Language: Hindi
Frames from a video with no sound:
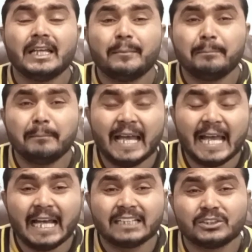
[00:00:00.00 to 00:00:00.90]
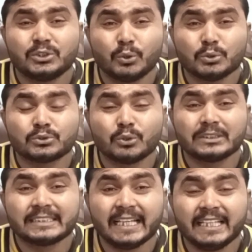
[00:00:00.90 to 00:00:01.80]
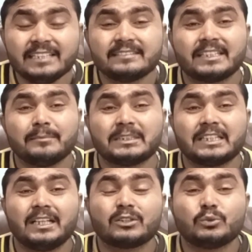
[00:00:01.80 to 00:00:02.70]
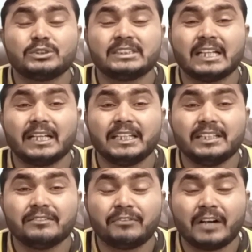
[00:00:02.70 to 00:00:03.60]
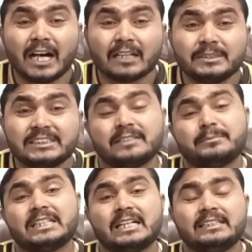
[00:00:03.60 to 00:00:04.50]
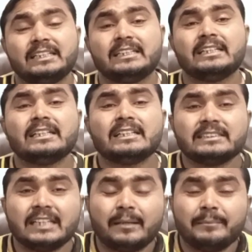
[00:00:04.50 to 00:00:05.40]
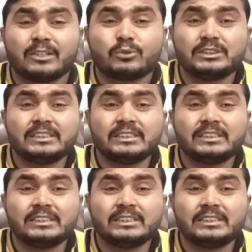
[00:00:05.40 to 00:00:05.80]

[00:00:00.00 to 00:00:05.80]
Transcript: मैथ 223 के मतलब कुछ इन्फॉर्मेशन बता दें या हमें कुछ